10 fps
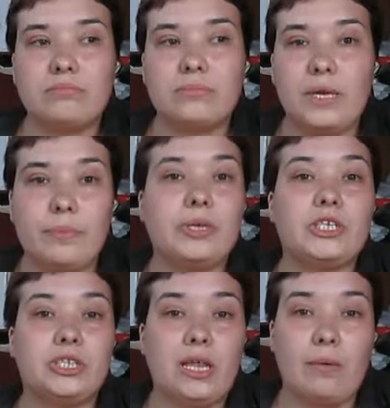мне
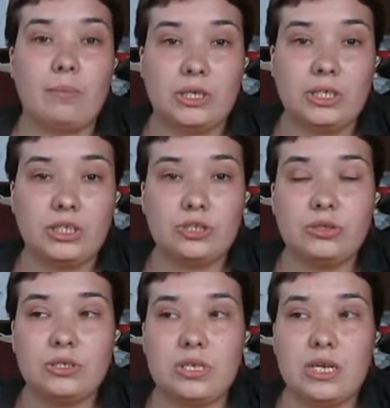пришла мышь,
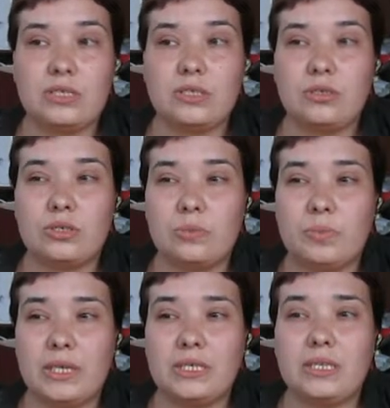то есть я за нее
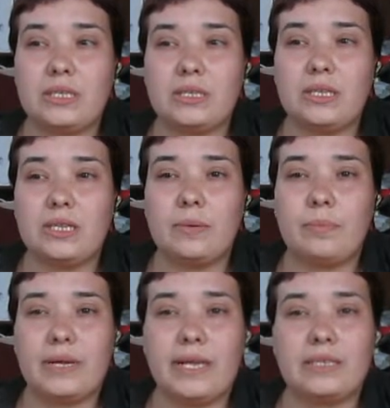заплатила где-то
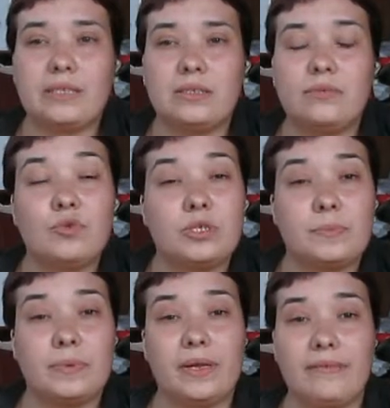порядка двух с
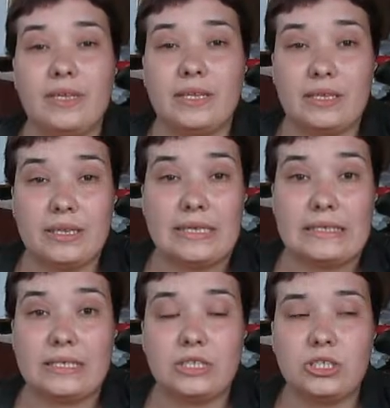половиной
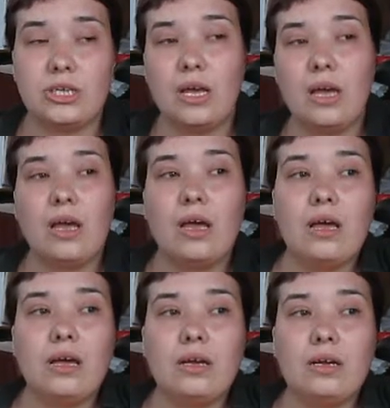тысяч
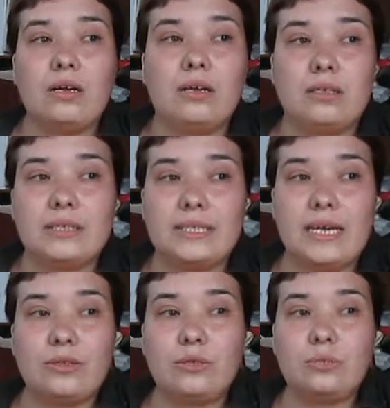э, за
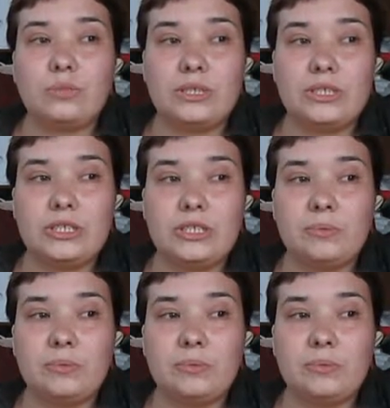эту мышь.